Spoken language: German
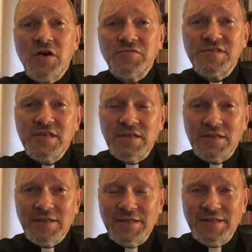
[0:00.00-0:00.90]
auf
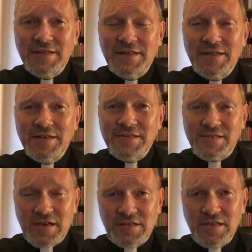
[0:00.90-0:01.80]
sich,
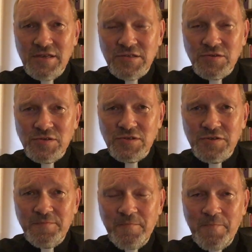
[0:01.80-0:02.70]
sagt Jesus.